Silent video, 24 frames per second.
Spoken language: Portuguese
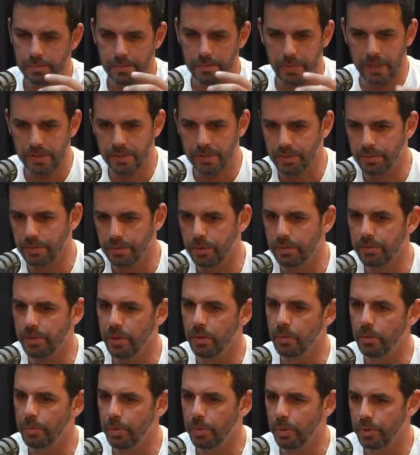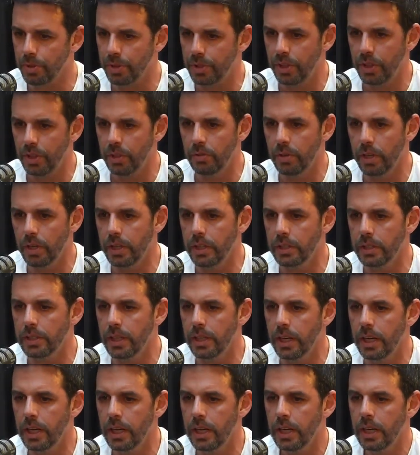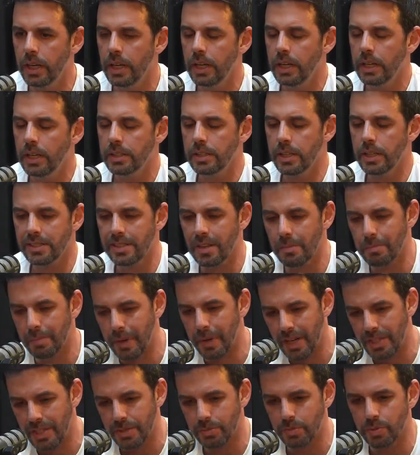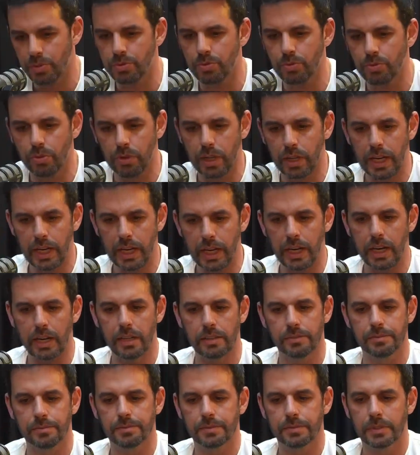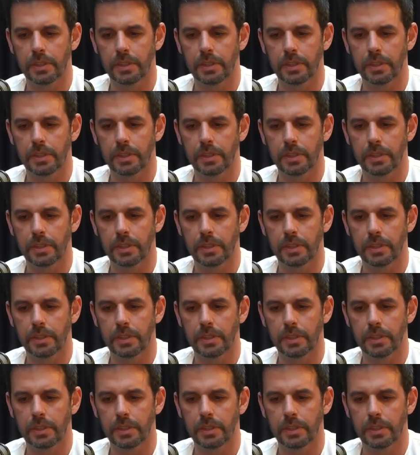Para desenvolver um pouquinho aí da, dessa parte muscular.